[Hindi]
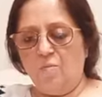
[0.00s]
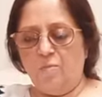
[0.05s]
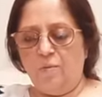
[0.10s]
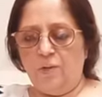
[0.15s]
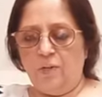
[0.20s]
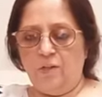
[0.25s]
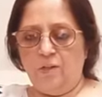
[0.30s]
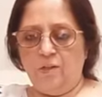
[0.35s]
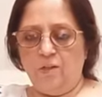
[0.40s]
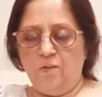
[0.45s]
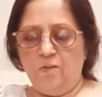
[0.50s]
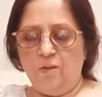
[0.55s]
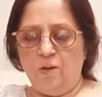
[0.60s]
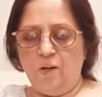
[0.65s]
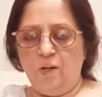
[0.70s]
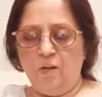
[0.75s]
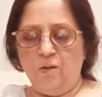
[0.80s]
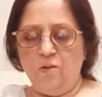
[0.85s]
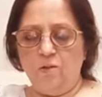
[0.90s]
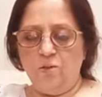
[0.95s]
ऑपरेट
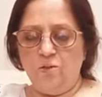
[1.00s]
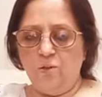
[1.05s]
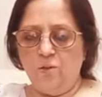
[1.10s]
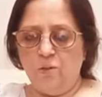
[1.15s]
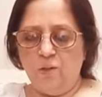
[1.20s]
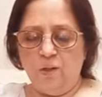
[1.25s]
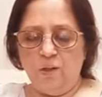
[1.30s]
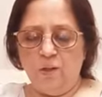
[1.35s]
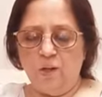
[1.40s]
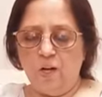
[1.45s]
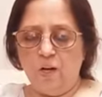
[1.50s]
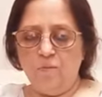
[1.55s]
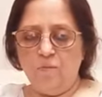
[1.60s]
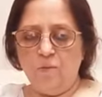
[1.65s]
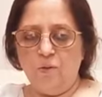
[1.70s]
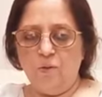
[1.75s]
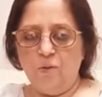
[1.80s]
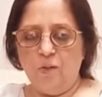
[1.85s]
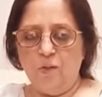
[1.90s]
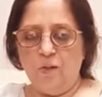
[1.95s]
करवाया और शुक्र
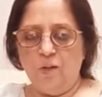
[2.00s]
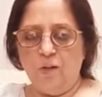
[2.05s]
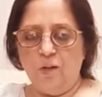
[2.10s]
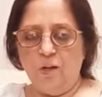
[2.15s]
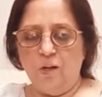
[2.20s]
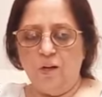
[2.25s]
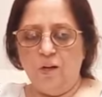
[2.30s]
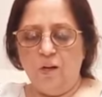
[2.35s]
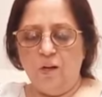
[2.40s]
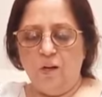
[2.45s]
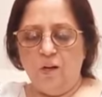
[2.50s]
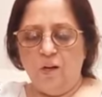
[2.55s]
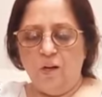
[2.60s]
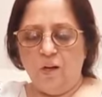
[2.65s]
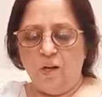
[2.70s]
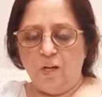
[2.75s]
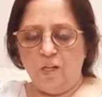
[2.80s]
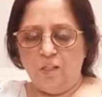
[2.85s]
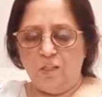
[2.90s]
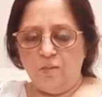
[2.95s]
अल्हम्दुलिल्लाह
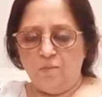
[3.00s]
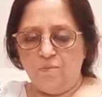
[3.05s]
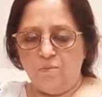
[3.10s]
आज